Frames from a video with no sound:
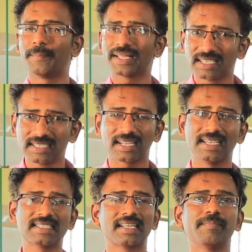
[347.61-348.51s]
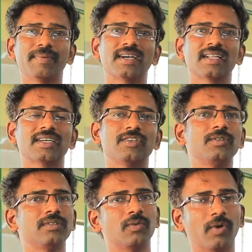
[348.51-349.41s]
பத்து லிட்டர் ஐஸ்கிரீம்
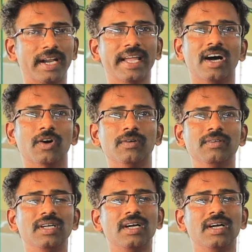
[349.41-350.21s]
பண்றதுக்கும் ஒன் டே ஆகும்